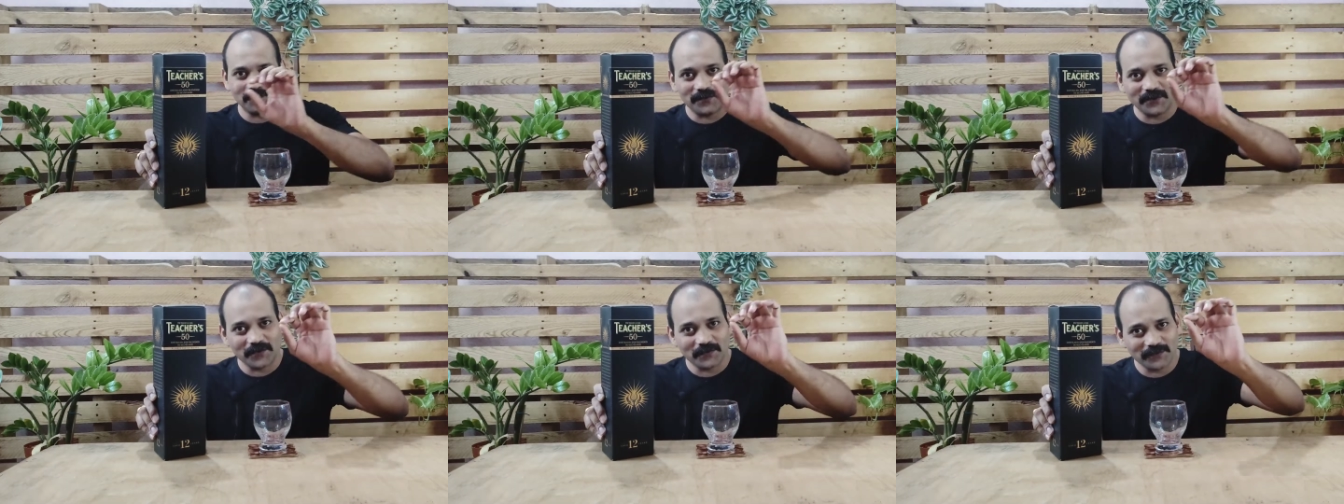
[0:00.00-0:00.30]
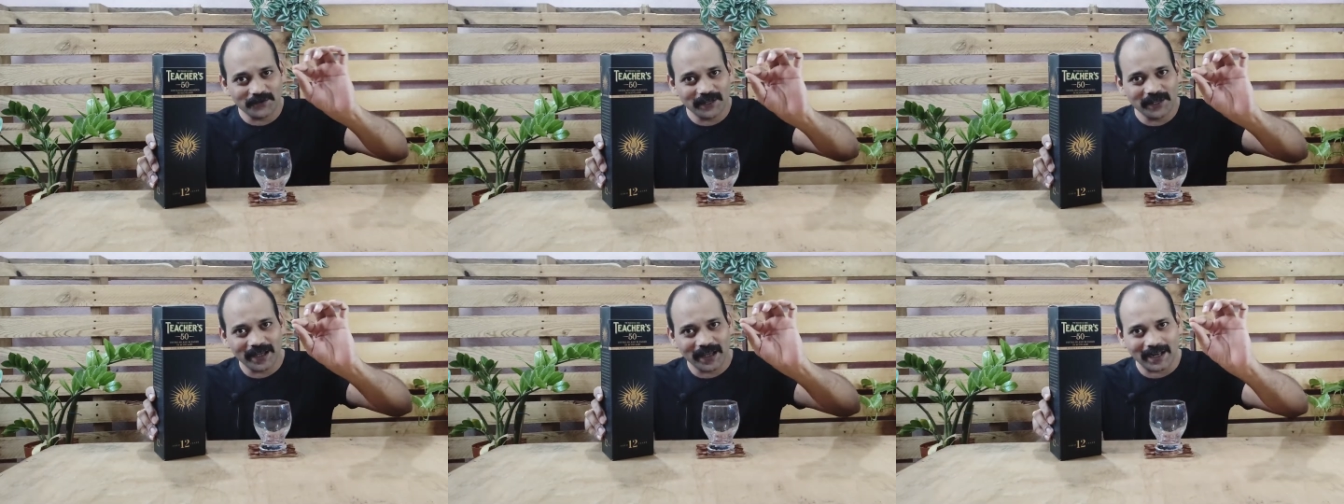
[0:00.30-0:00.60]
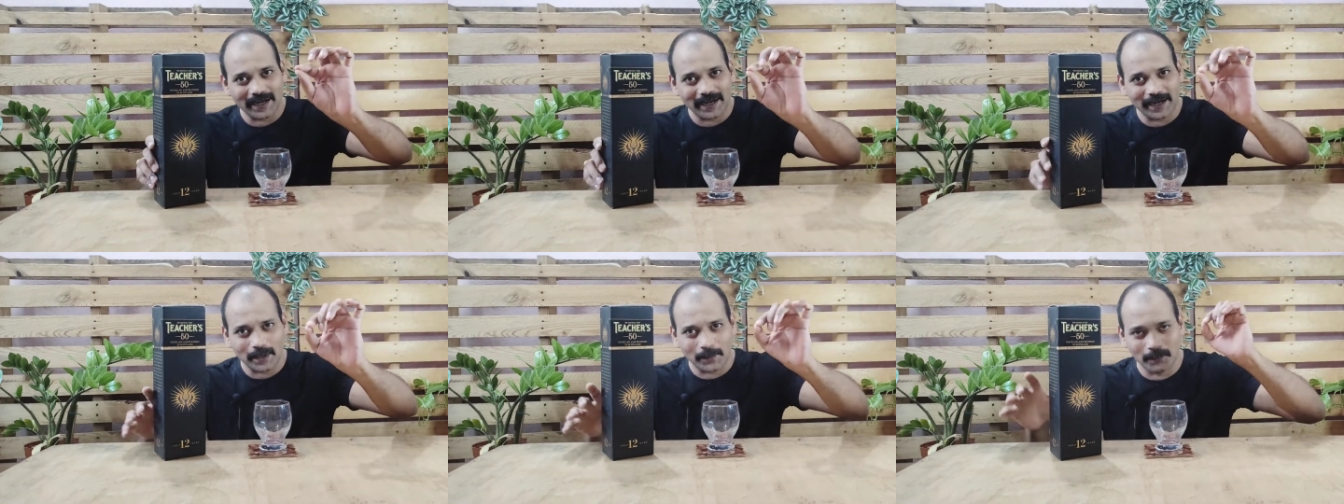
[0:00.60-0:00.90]
ఫిఫ్టీ
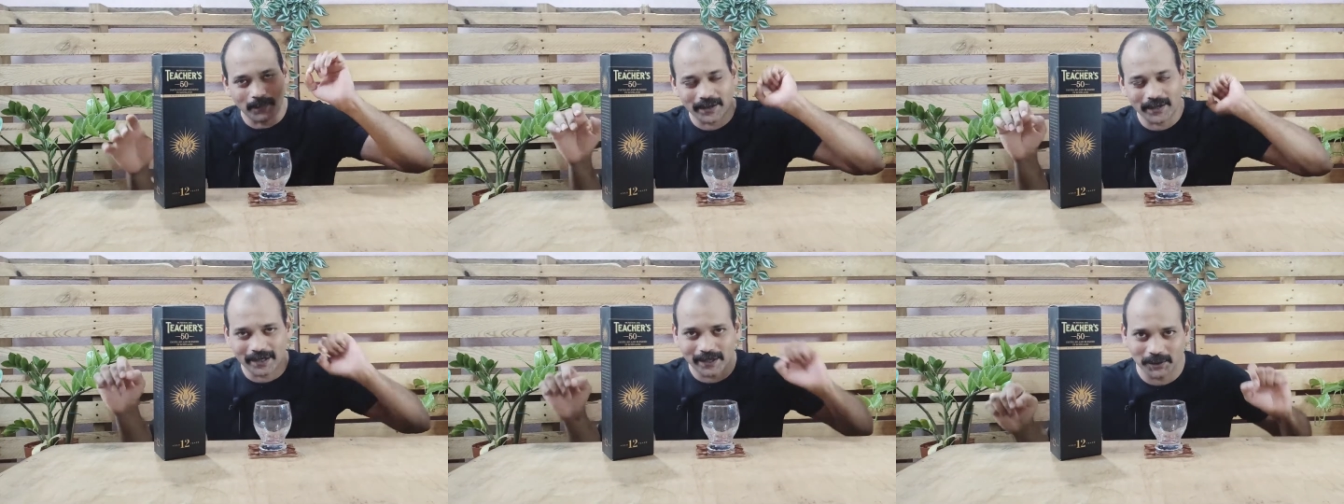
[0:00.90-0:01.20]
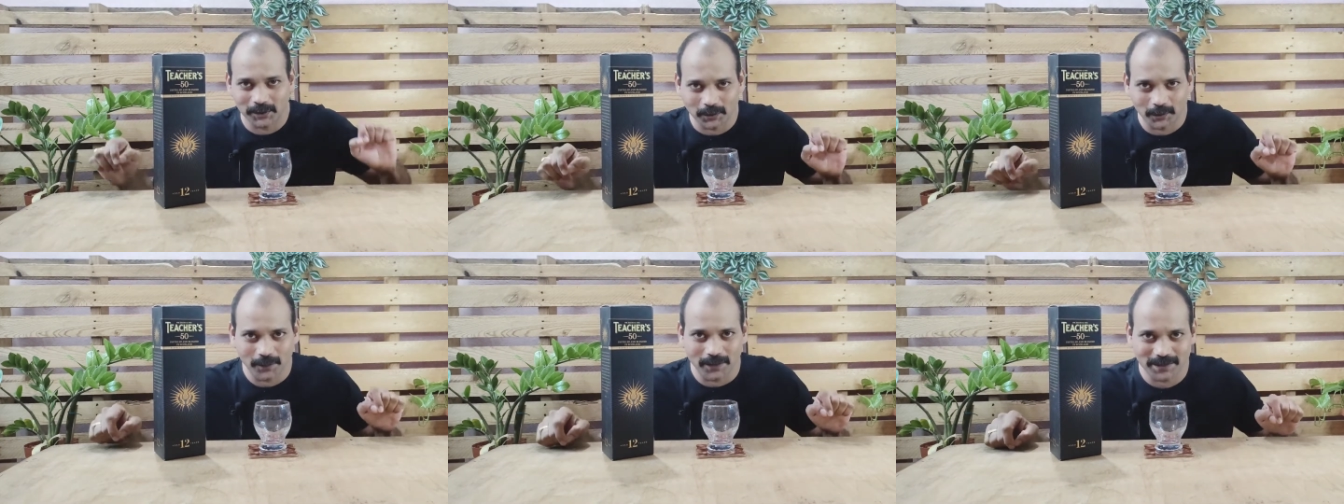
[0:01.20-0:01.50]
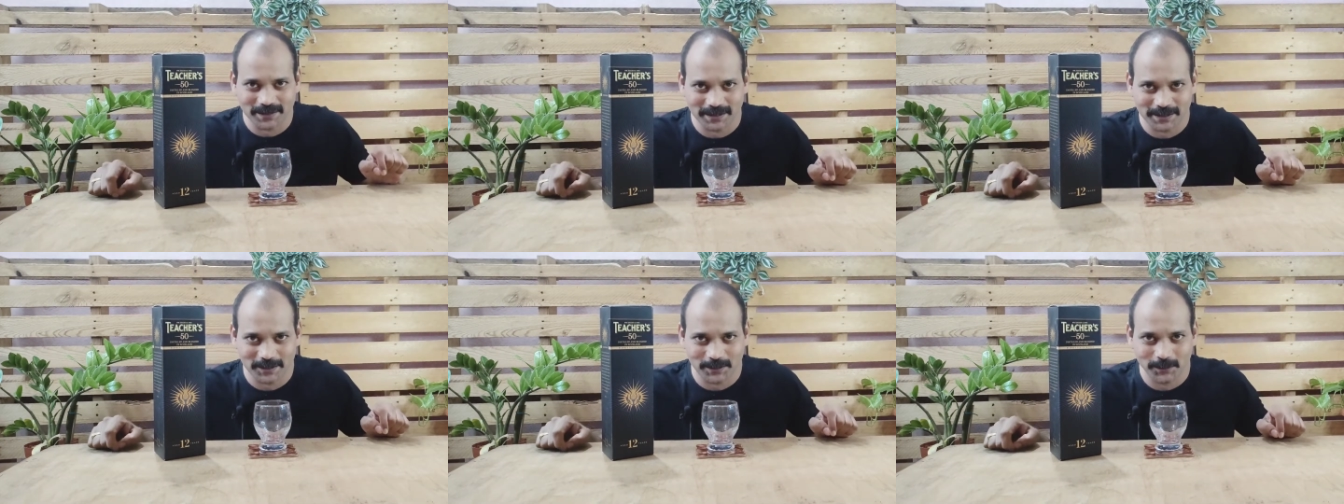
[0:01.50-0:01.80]
అనే నెంబర్ ఎందుకు
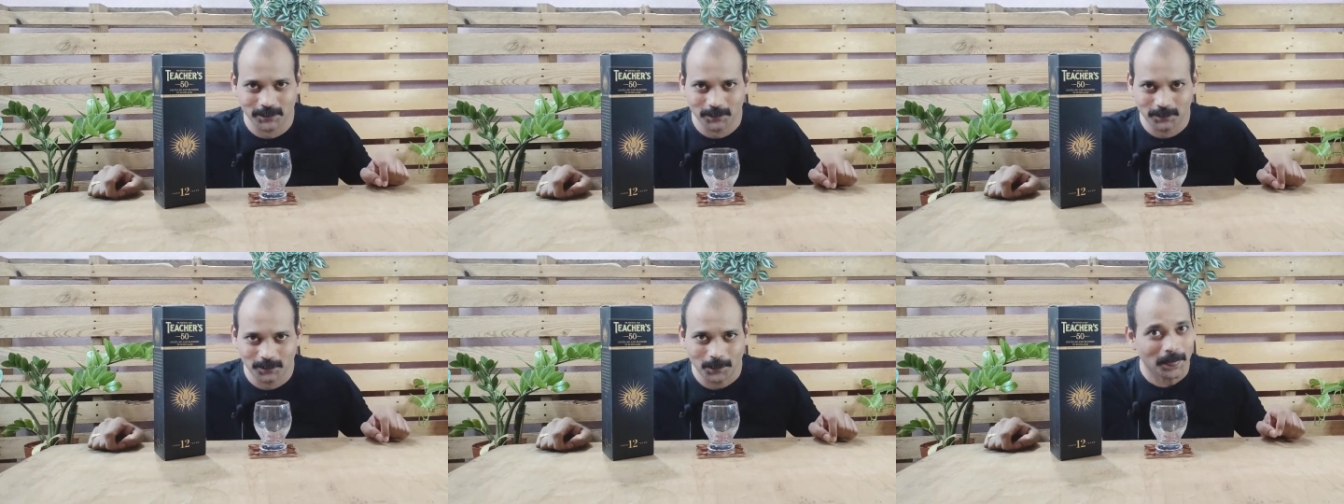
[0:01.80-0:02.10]
వేశారు